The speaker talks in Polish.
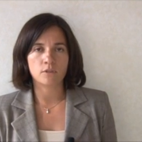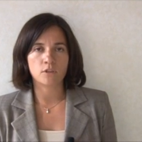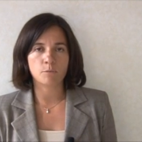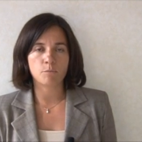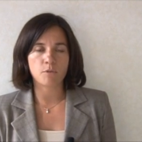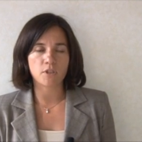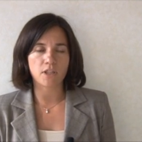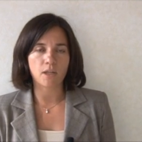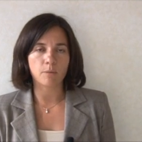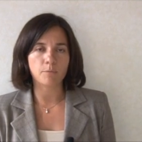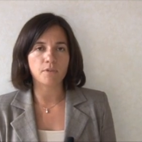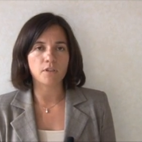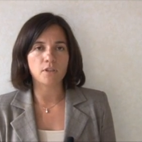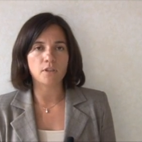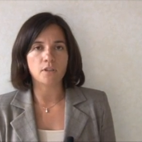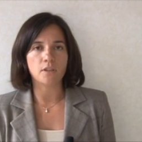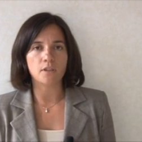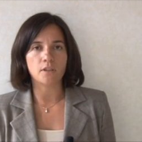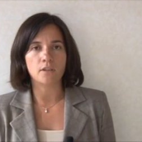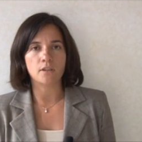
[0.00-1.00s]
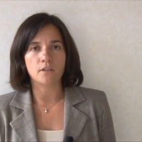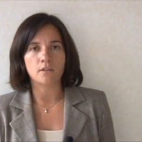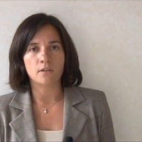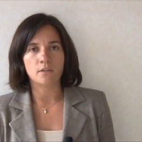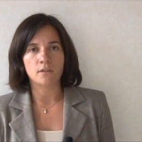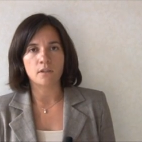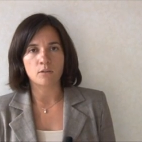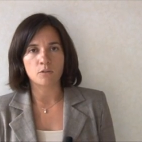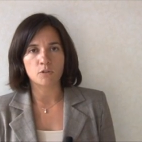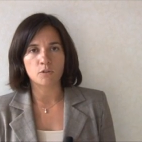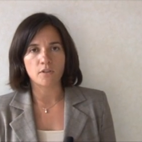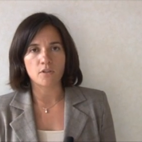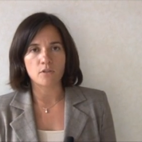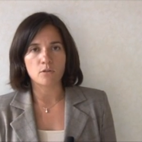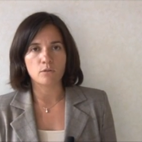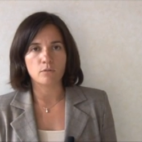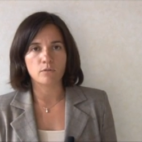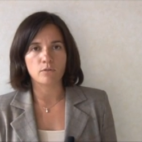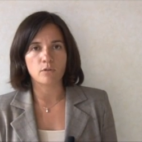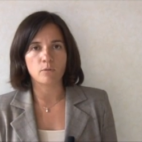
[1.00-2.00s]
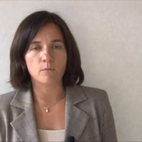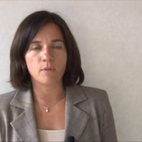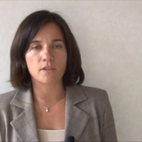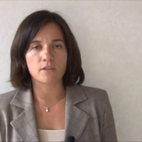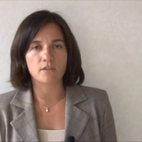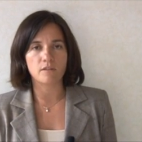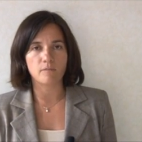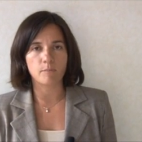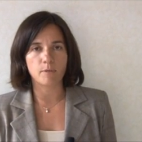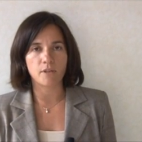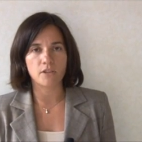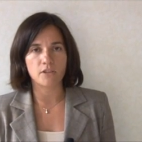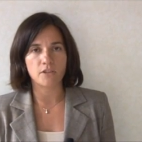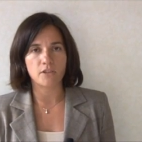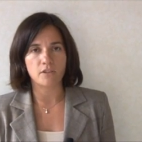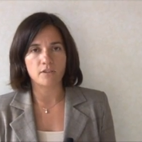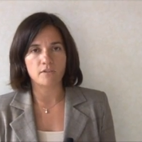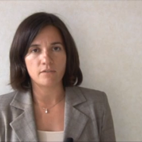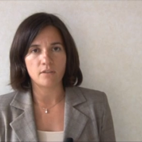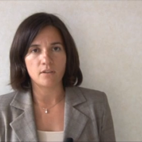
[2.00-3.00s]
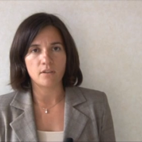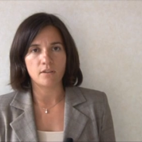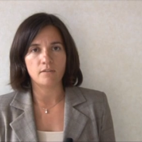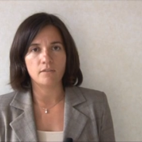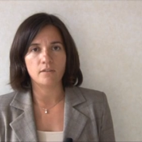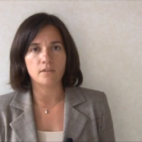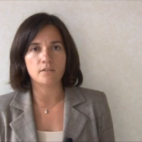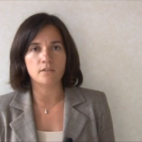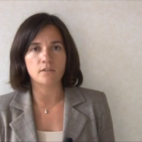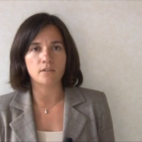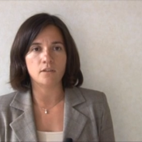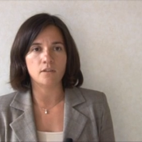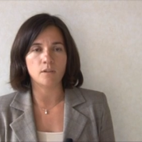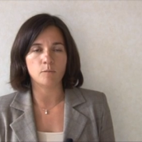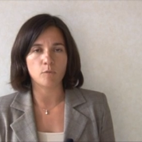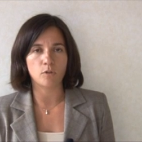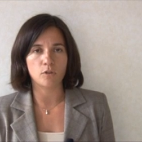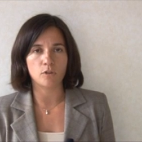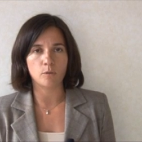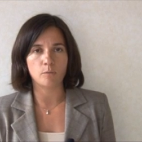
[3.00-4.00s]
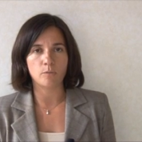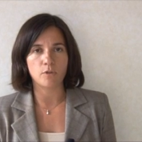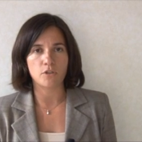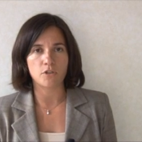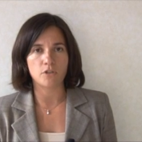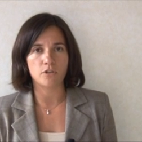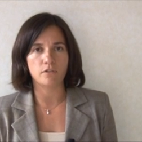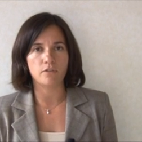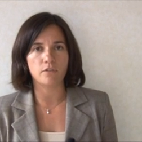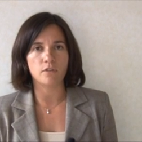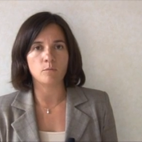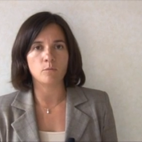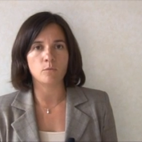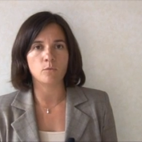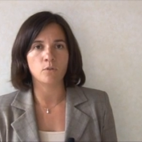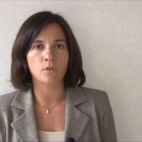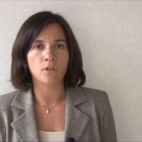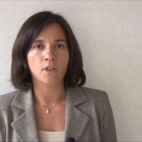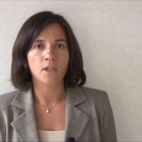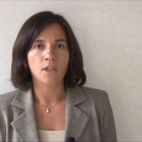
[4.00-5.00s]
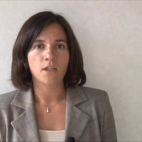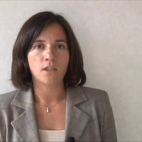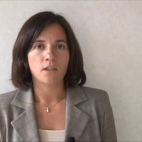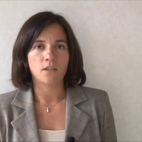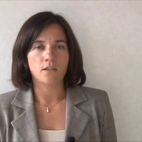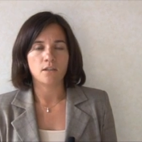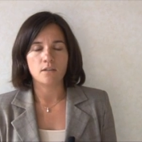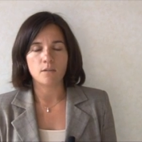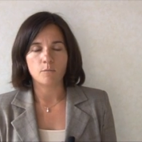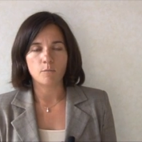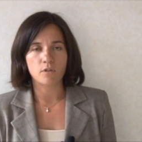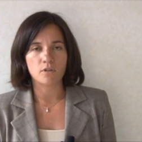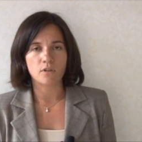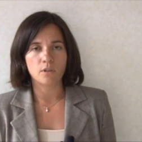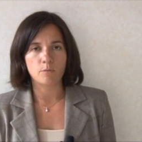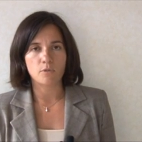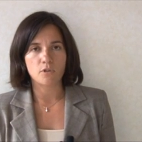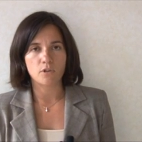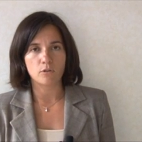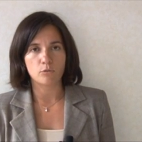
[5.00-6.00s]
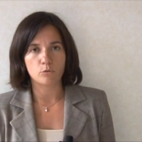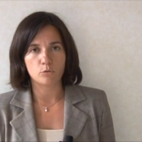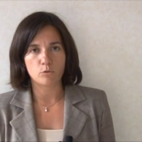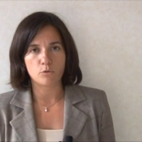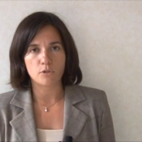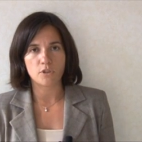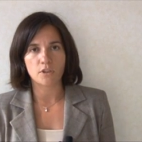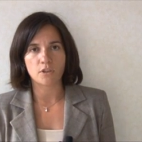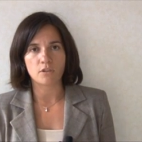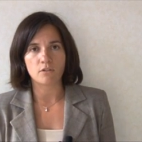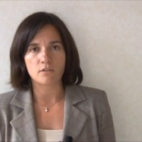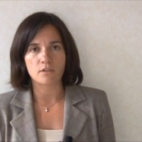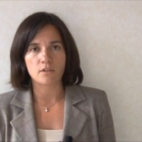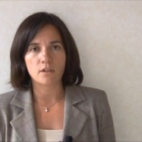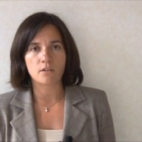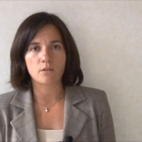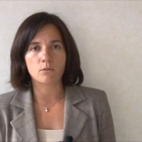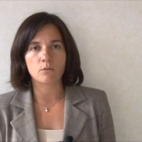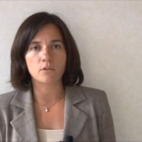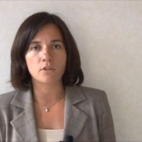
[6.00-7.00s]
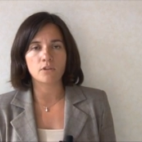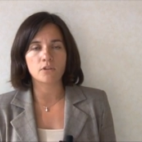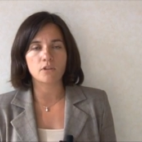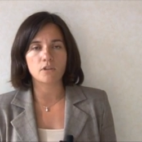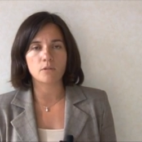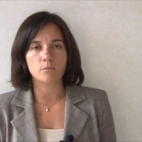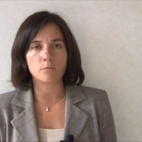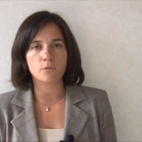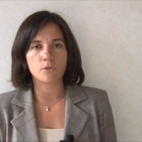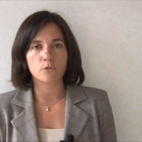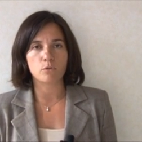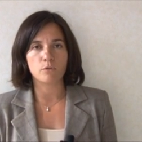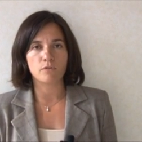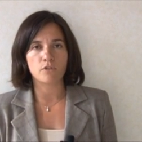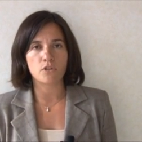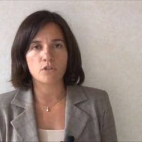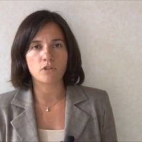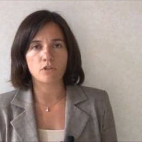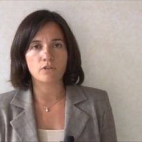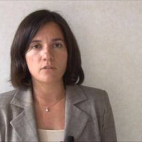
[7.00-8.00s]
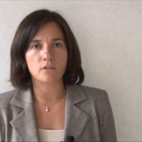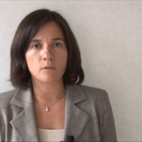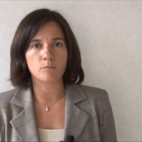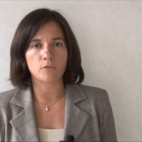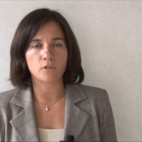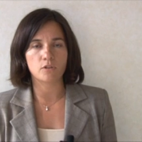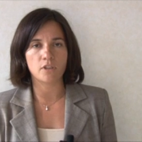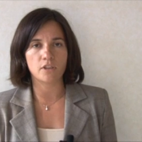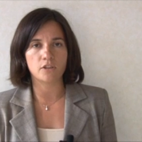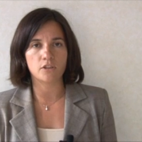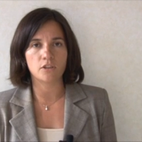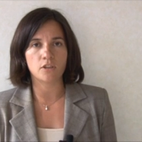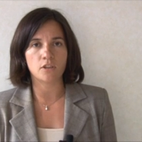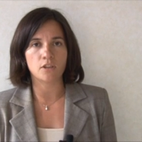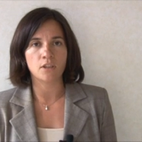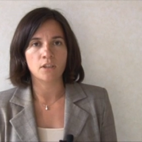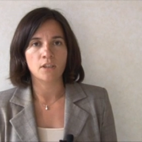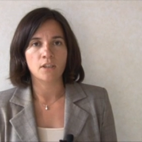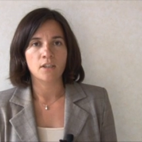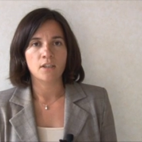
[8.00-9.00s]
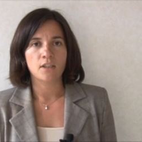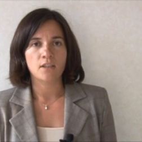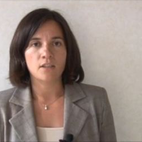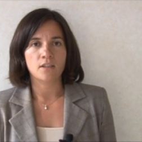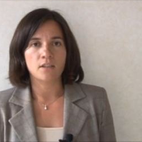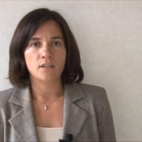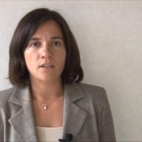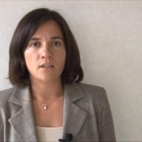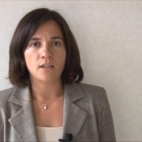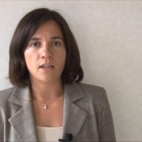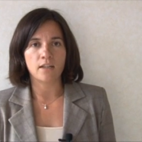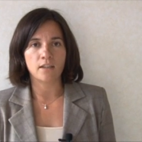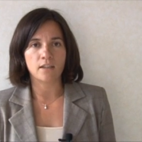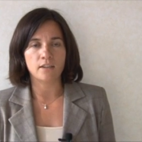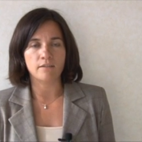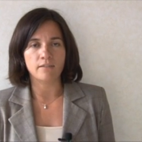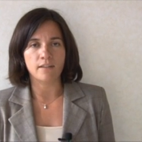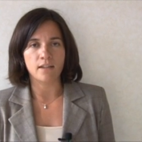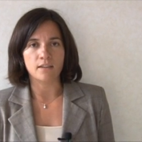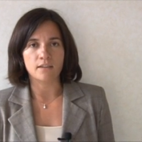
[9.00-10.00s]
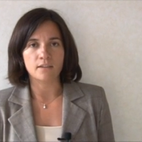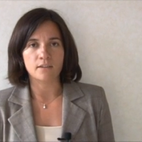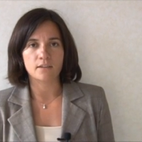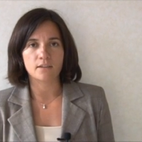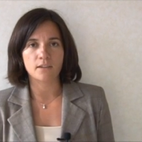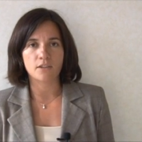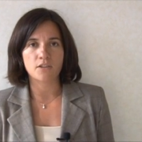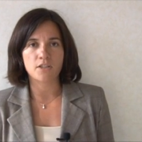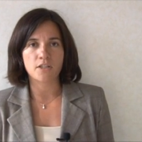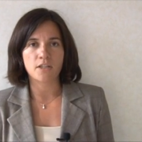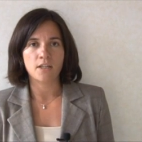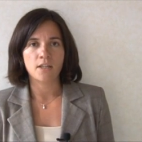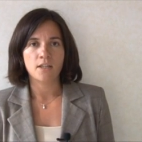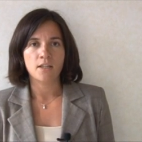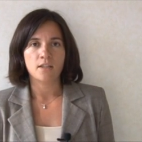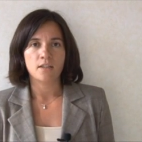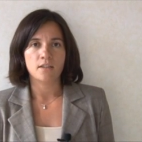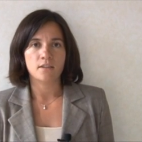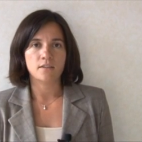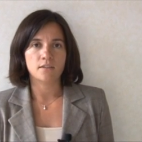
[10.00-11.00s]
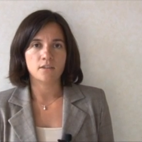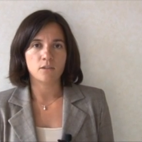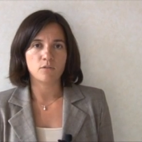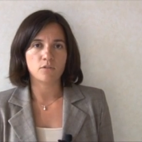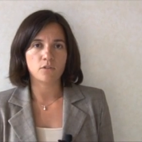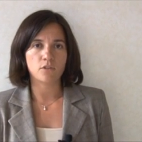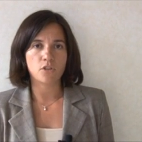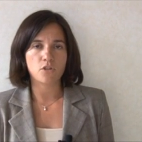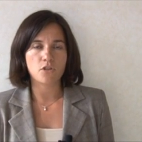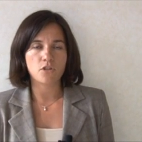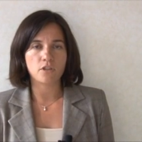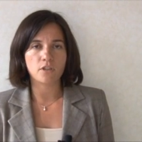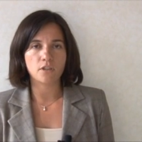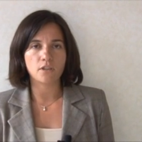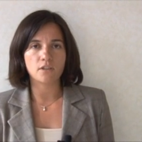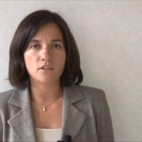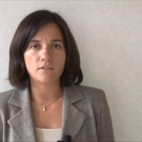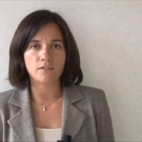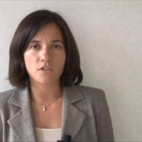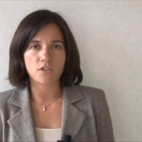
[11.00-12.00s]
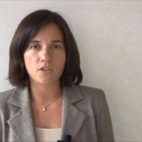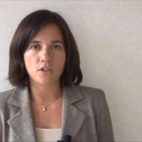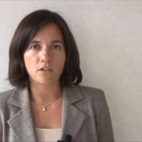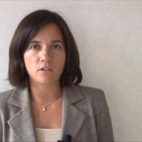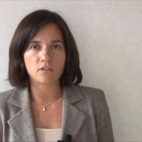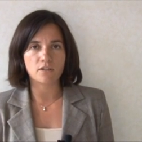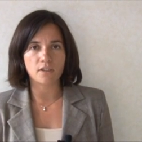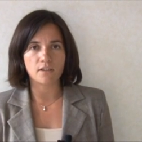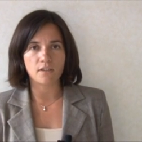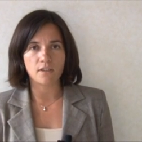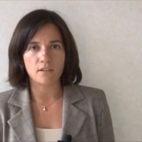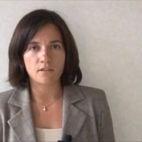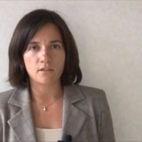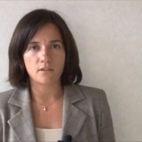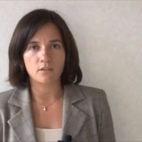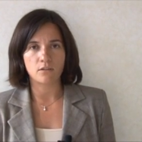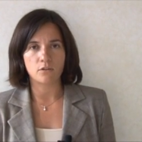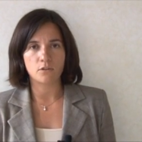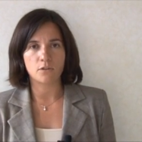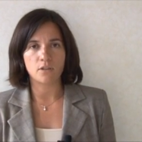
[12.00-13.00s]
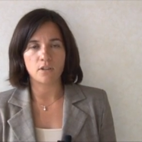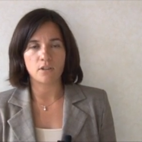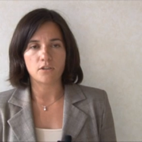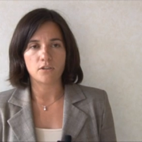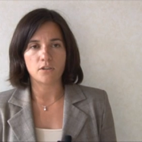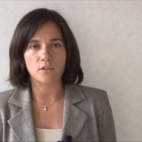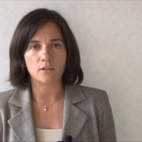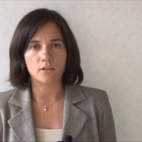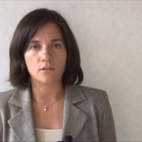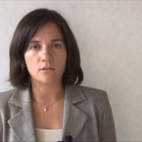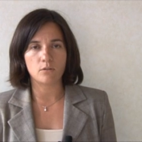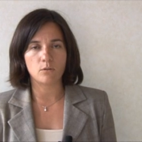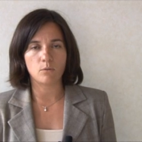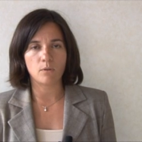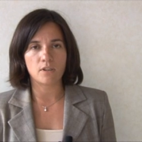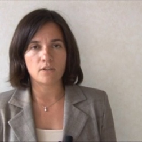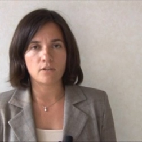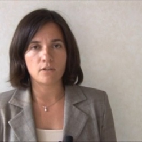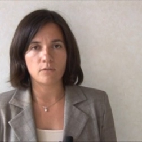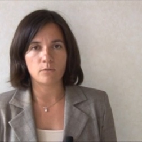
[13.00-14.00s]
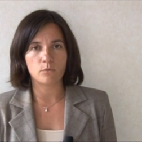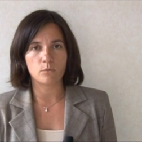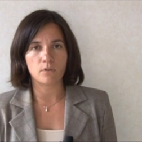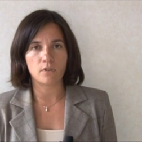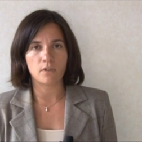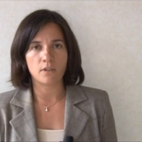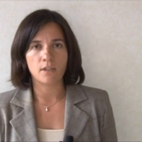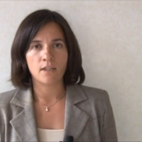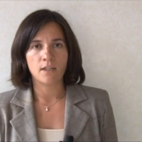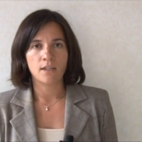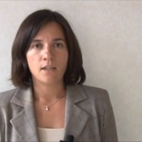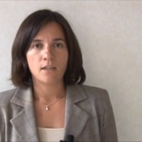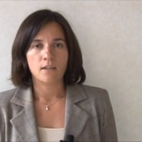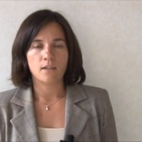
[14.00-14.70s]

czy przegapili jakąś ważną informację w prasie, w telewizji, nie mogli obejrzeć filmu, e, nie mogli na przykład usłyszeć koncertu i chcieliby mieć również dostęp do treści e, archiwalnych. Także zarówno te czynniki zwiększające atrakcyjność treści, jak i sytuacje, w których